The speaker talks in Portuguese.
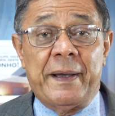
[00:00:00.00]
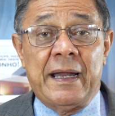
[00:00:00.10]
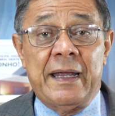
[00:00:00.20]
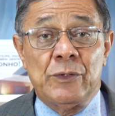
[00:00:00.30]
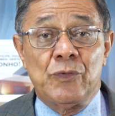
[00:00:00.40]

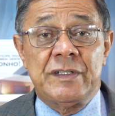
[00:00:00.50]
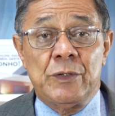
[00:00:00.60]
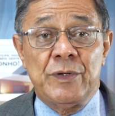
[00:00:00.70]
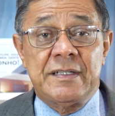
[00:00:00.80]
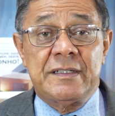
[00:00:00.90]
para
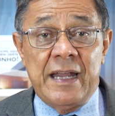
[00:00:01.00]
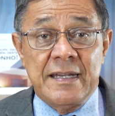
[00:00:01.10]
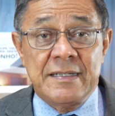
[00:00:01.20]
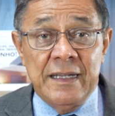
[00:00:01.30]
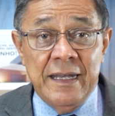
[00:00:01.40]
reduzir o
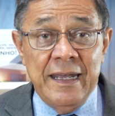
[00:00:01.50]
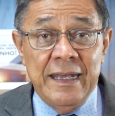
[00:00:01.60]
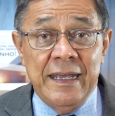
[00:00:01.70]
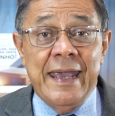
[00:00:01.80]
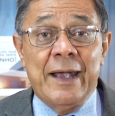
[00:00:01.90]
estresse
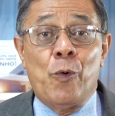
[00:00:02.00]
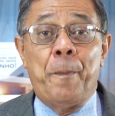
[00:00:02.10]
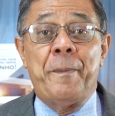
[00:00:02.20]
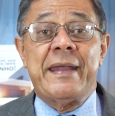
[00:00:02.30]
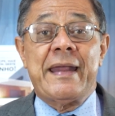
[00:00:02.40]
e
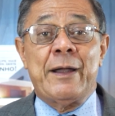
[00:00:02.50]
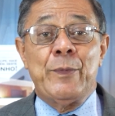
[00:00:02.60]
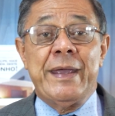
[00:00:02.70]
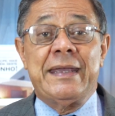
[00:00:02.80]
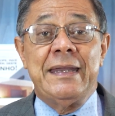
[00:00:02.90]

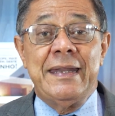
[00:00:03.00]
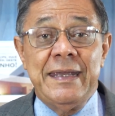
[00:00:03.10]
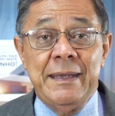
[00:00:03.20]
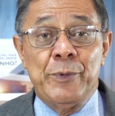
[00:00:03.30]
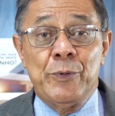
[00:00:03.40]
recuperar o
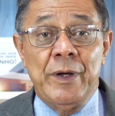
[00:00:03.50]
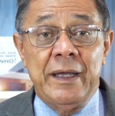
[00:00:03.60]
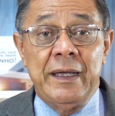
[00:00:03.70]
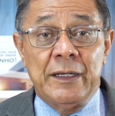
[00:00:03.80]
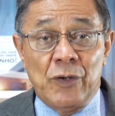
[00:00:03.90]
equilíbrio
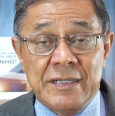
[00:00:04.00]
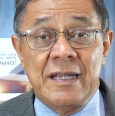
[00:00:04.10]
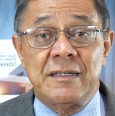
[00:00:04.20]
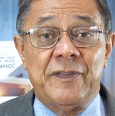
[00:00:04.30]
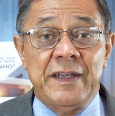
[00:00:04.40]
em
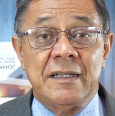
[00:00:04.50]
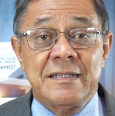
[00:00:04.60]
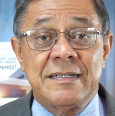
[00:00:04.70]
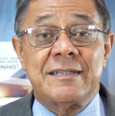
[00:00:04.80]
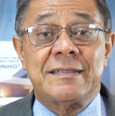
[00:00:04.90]
nossas
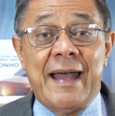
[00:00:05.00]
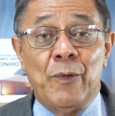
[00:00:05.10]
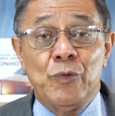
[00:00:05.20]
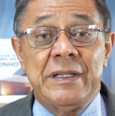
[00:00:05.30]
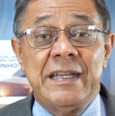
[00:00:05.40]
vidas
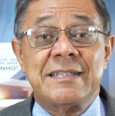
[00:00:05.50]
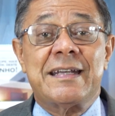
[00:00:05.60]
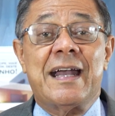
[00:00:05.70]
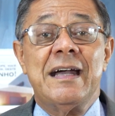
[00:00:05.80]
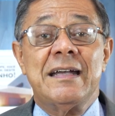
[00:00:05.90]
está o
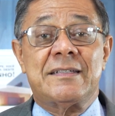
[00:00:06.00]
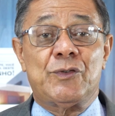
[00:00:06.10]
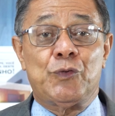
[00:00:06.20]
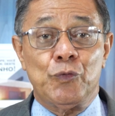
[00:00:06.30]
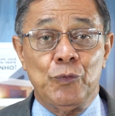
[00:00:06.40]

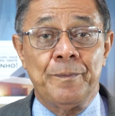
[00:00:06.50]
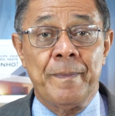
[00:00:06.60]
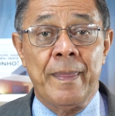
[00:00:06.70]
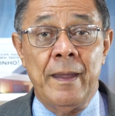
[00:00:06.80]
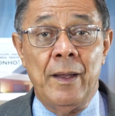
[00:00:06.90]
descanso,
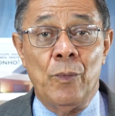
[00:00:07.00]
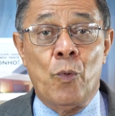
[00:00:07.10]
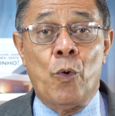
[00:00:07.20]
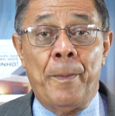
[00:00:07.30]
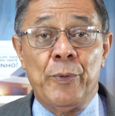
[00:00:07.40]

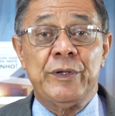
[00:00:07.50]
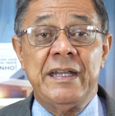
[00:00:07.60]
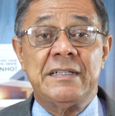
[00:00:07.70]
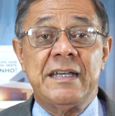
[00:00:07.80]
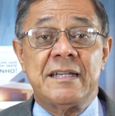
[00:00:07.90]
um
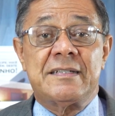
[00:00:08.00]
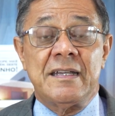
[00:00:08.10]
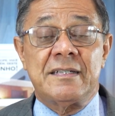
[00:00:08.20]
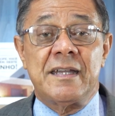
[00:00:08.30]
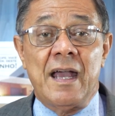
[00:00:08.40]
componente
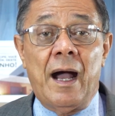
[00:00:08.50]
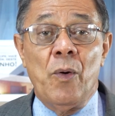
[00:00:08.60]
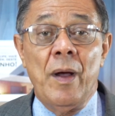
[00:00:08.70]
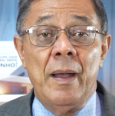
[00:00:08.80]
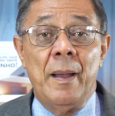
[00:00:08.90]

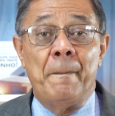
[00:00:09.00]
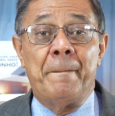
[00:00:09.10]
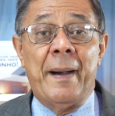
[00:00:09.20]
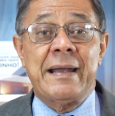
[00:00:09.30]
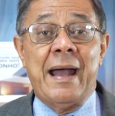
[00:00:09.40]
essencial
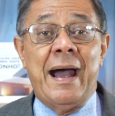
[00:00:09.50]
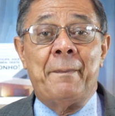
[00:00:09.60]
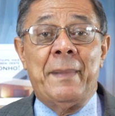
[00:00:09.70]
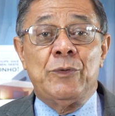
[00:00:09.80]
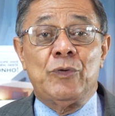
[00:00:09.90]
para
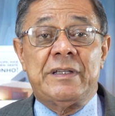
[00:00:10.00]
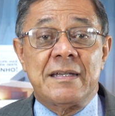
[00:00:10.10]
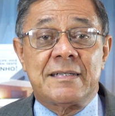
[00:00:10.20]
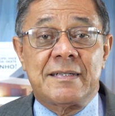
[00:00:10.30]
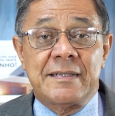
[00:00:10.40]
a
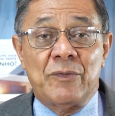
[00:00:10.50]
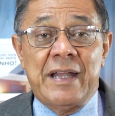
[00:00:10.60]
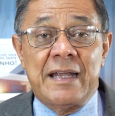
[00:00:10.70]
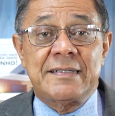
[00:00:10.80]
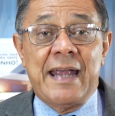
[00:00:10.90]

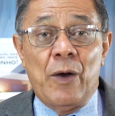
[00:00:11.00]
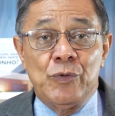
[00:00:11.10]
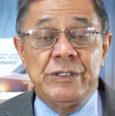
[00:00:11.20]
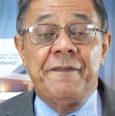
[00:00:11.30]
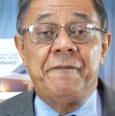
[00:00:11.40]
manutenção da
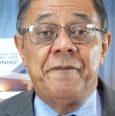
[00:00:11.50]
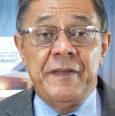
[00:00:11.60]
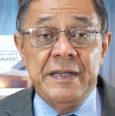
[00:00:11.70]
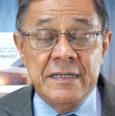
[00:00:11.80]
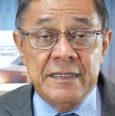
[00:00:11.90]
saúde
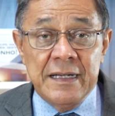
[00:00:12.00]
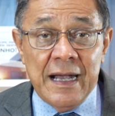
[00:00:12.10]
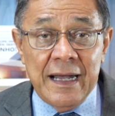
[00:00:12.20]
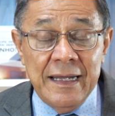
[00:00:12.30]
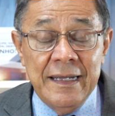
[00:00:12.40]

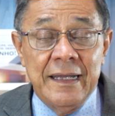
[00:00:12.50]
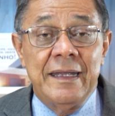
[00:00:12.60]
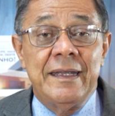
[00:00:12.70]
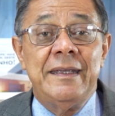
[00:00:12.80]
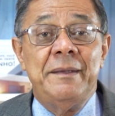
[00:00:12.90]
física
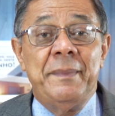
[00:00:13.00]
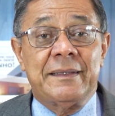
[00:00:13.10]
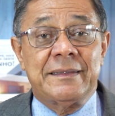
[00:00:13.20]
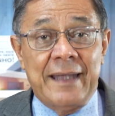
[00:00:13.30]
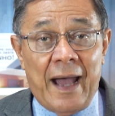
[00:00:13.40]
e
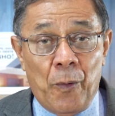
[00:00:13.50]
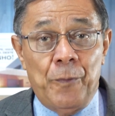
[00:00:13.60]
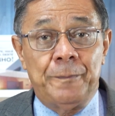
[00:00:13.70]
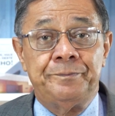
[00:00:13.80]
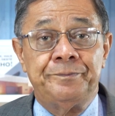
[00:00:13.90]

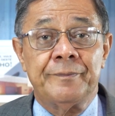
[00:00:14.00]
mental.